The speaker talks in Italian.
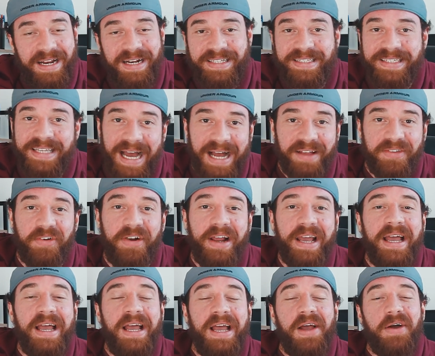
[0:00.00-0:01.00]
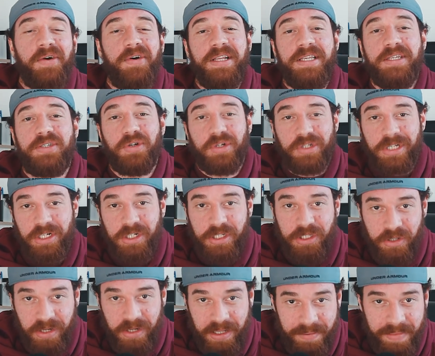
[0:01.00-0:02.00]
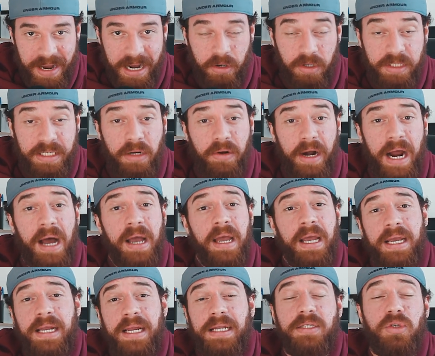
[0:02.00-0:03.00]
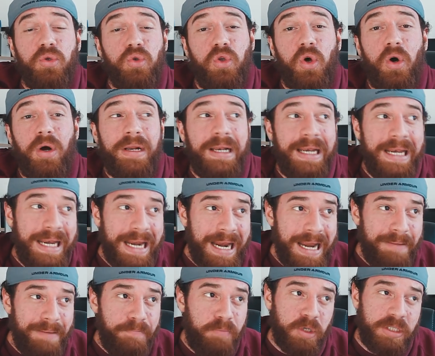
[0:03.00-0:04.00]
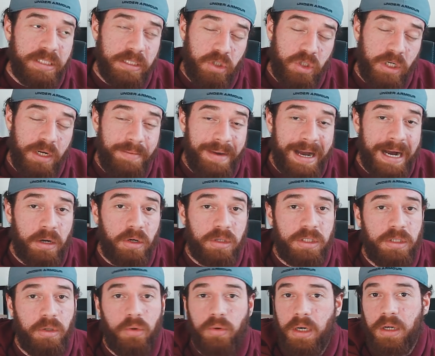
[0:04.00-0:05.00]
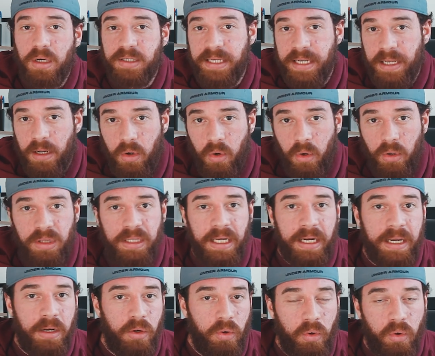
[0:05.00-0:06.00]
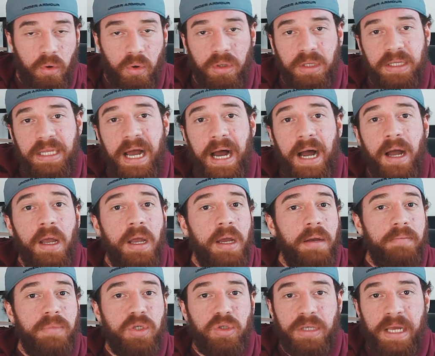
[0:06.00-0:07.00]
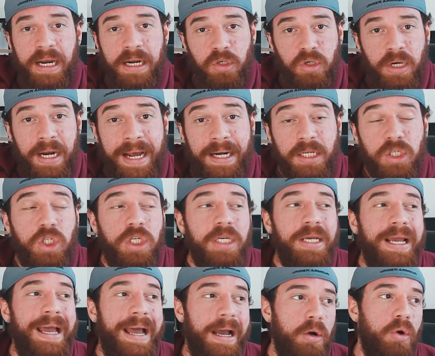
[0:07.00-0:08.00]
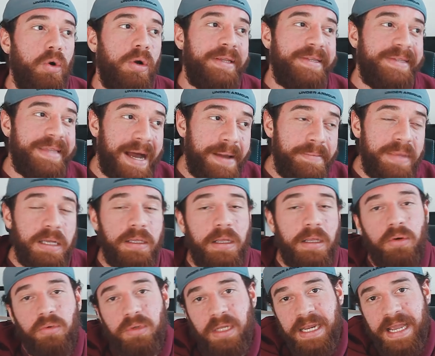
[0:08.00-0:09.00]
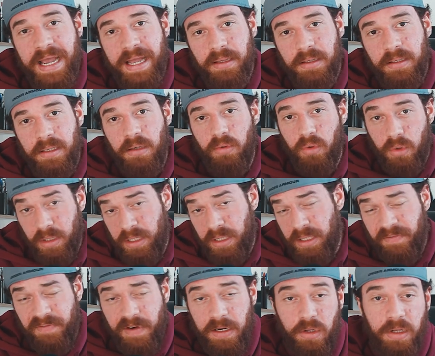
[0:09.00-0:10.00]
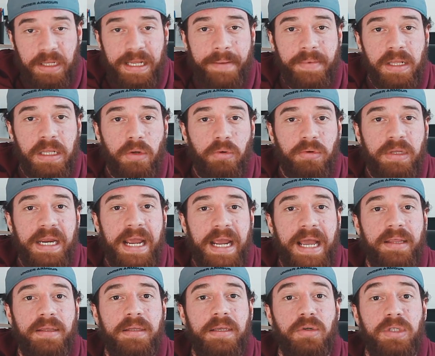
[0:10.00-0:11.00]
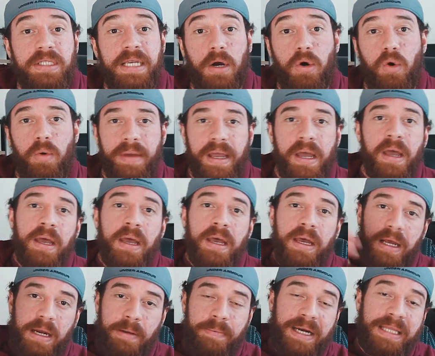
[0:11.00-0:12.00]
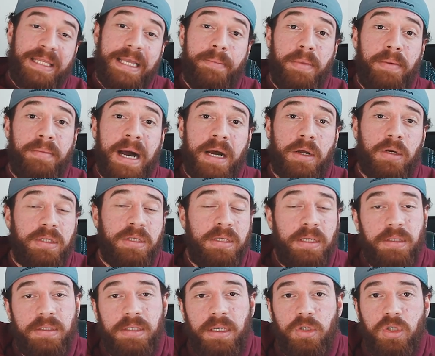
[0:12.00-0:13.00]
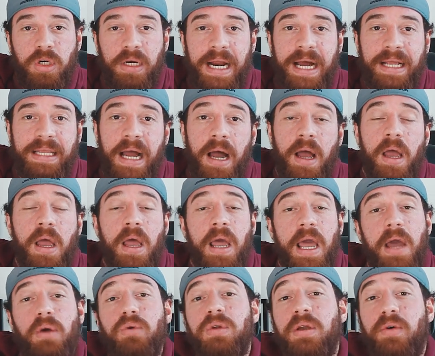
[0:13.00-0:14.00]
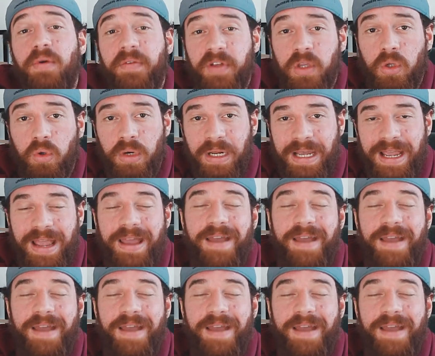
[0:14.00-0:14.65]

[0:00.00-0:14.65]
le scatole con il discorso della gestione dei macros. Allora, innanzitutto le impostazioni dei macros sono qualcosa che conta, che non conta, bisogna ragionarci. Ecco, il timing dei nutrienti, quello che è definito timing dei nutrienti, ossia come ripartiamo i macros nella nostra giornata, è uno di quei fattori che